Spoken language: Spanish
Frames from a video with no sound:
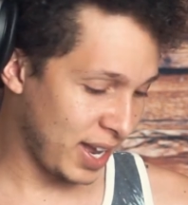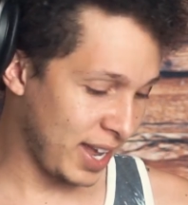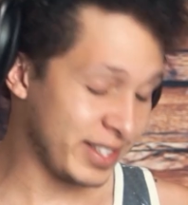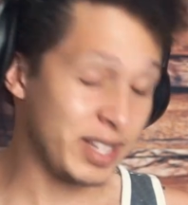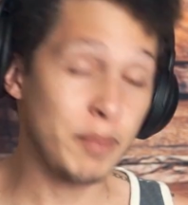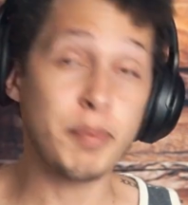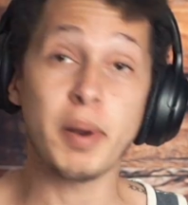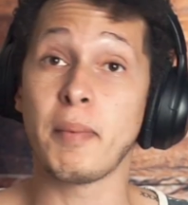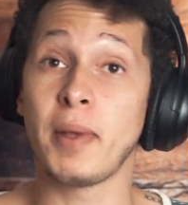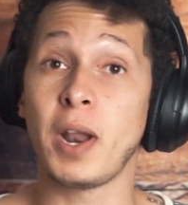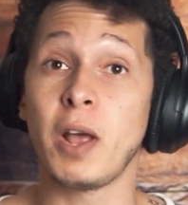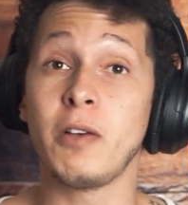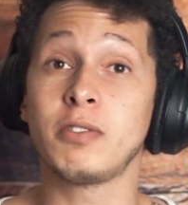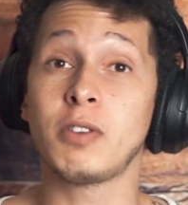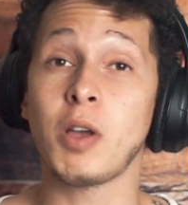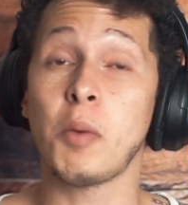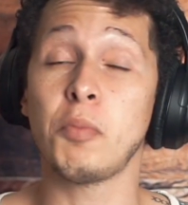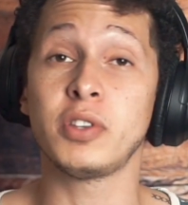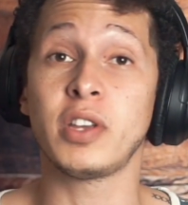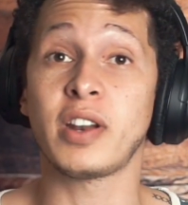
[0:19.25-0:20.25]
Es la primera vez
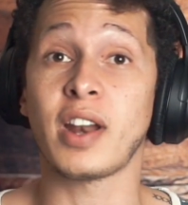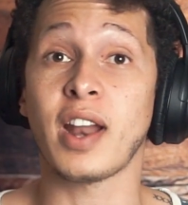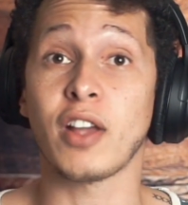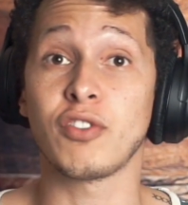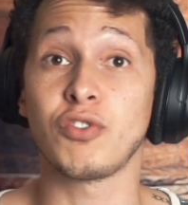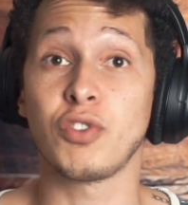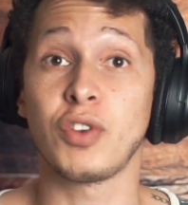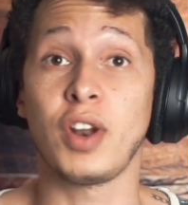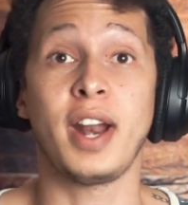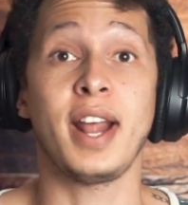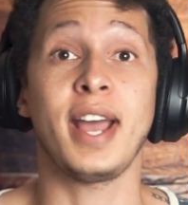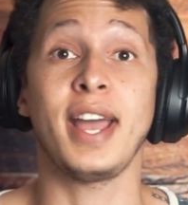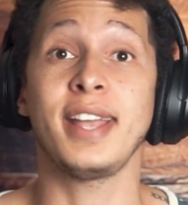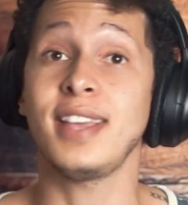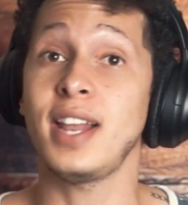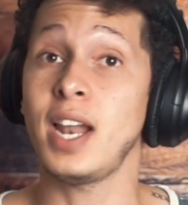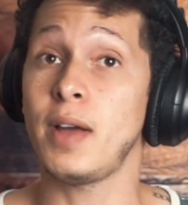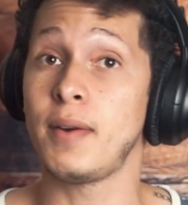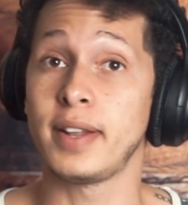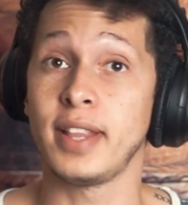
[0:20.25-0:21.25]
que vamos a reaccionar a
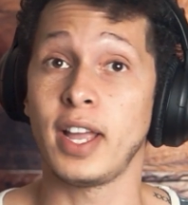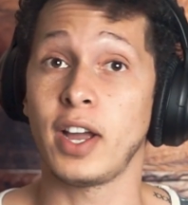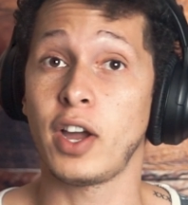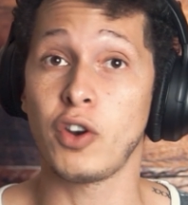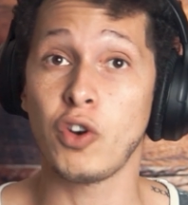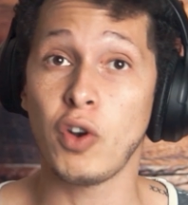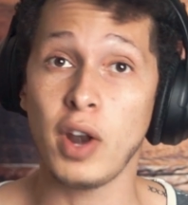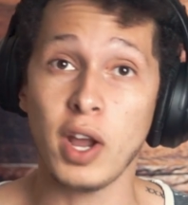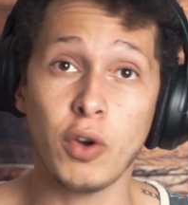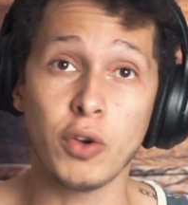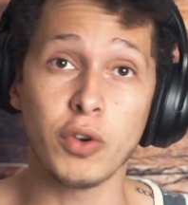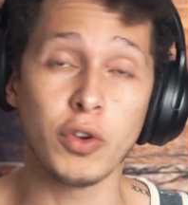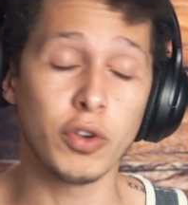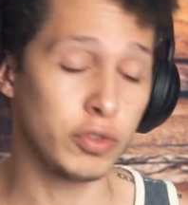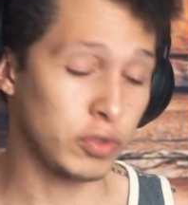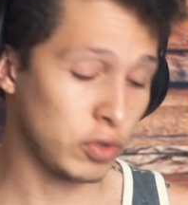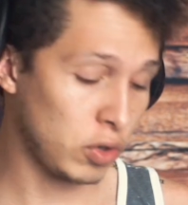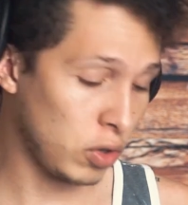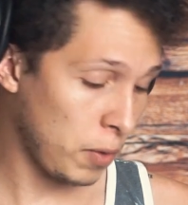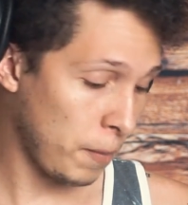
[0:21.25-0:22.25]
ella. La verdad que no la
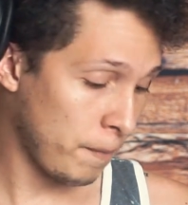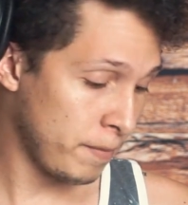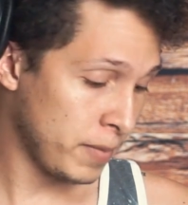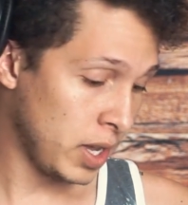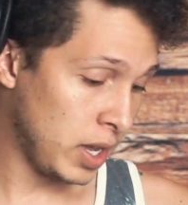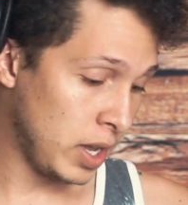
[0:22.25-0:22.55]
conozco.